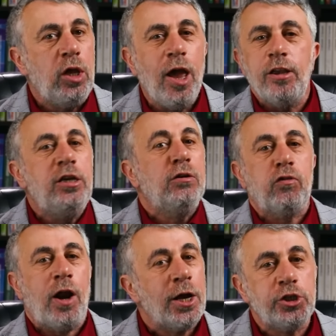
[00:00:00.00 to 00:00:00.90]
ни один
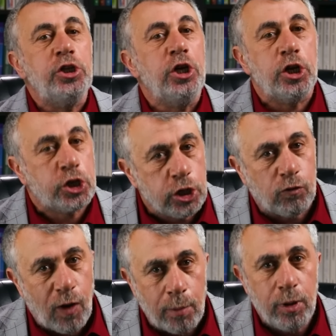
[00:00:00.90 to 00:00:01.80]
врач не решит
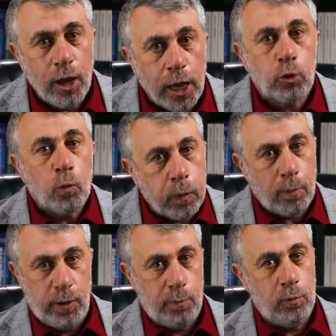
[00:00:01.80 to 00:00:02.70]
вам эту
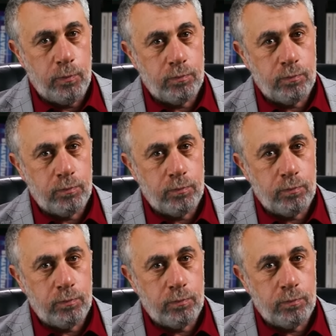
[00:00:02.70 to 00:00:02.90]
проблему.